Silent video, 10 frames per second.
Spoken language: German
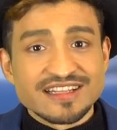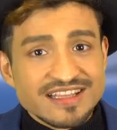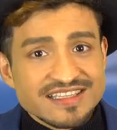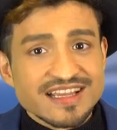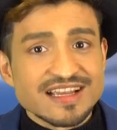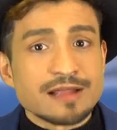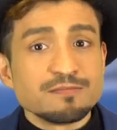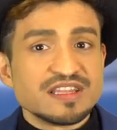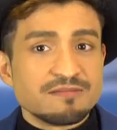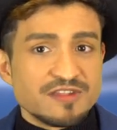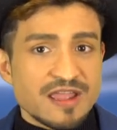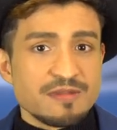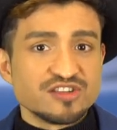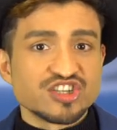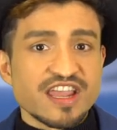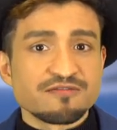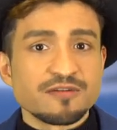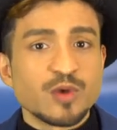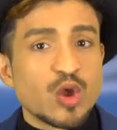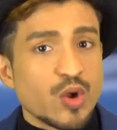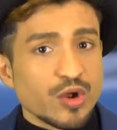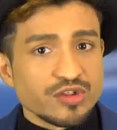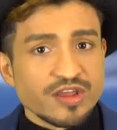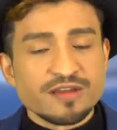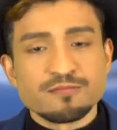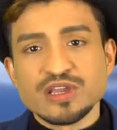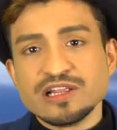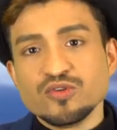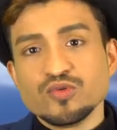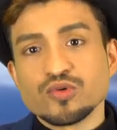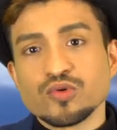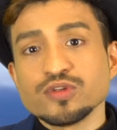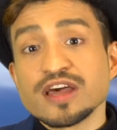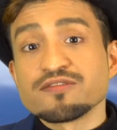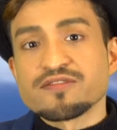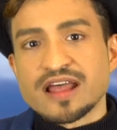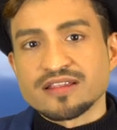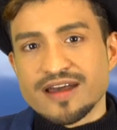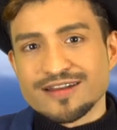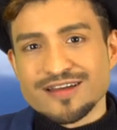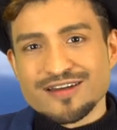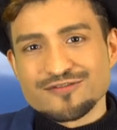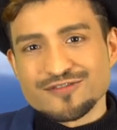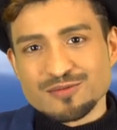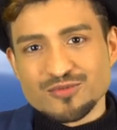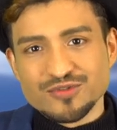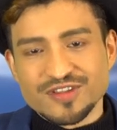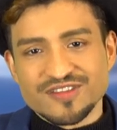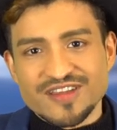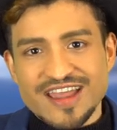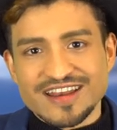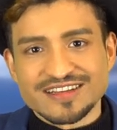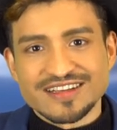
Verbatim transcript: Diese kann mit dem Themenchef, Behörde, Bildung oder Vater verbunden sein.